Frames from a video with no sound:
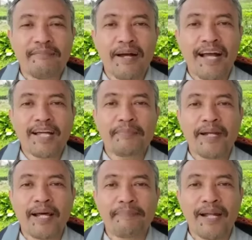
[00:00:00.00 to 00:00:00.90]
Maka
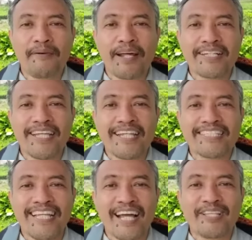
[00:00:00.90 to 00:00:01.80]
kepada para wargi di
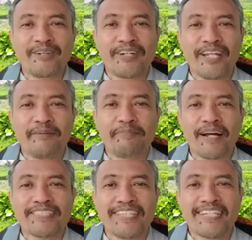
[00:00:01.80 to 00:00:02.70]
Cianjur
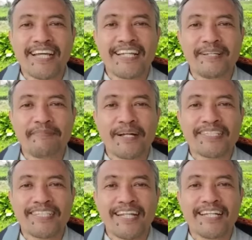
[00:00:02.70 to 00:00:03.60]
vaksinan, di
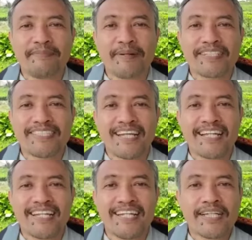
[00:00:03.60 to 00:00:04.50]

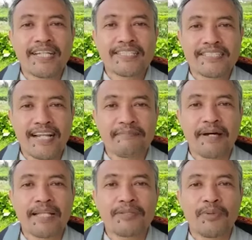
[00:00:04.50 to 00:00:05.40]
vaksinan.
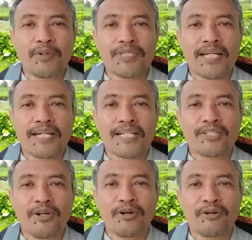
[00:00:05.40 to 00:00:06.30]
Selamat Wilujeng
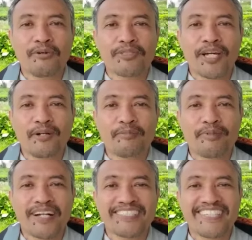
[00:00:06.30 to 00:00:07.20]
dicolok ku jarum
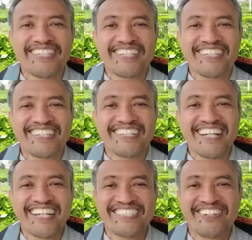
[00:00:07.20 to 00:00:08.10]
vaksin.
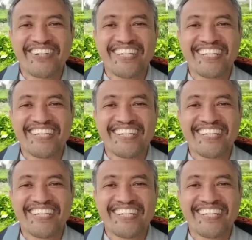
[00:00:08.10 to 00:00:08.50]
Asoy.